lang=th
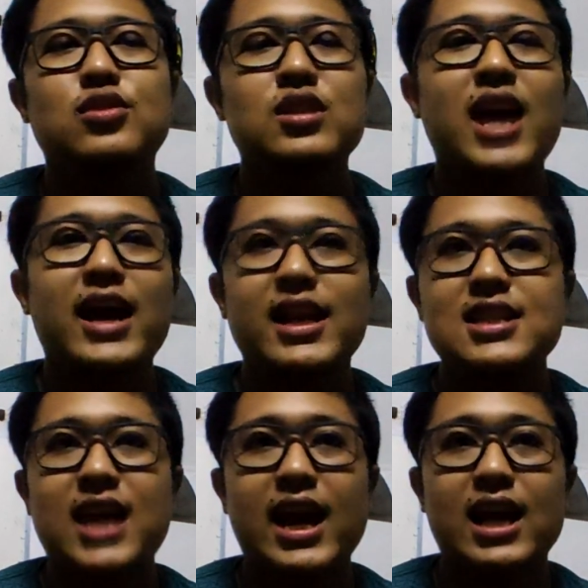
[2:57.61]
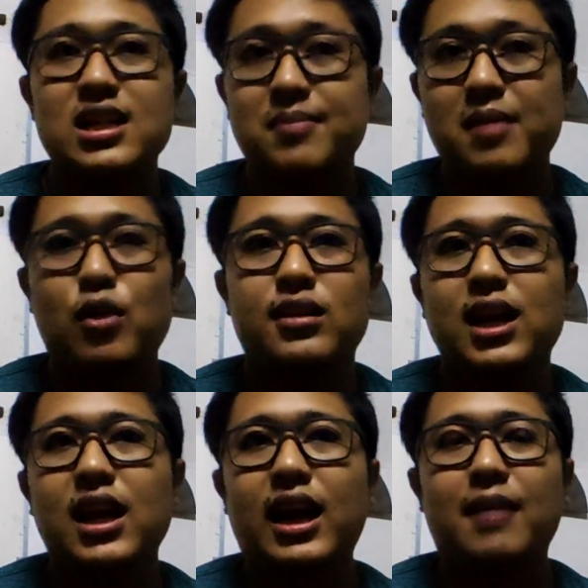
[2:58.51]
ส่วนใหญ่ที่ใช้กันจะเป็นมอเต
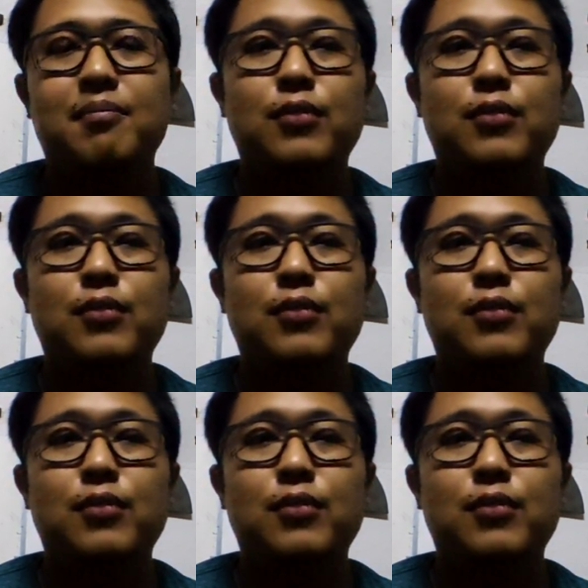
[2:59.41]
อร์ครับ